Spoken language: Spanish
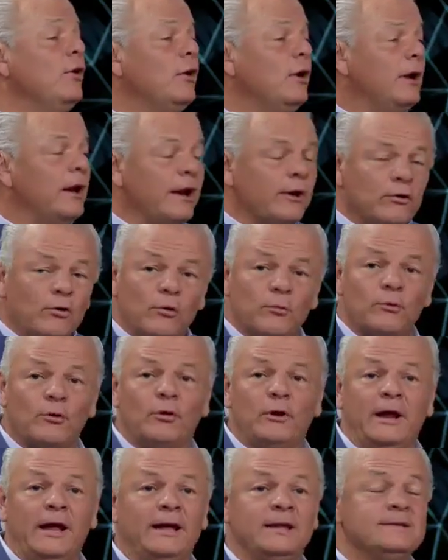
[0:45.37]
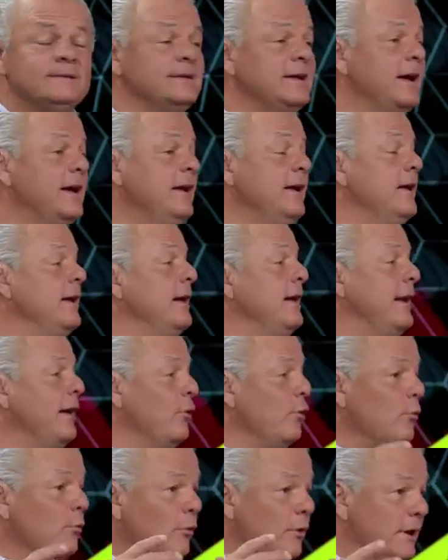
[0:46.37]
la no violencia, la
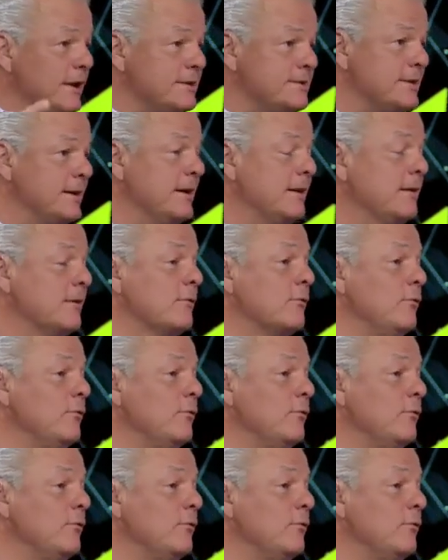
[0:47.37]
no violencia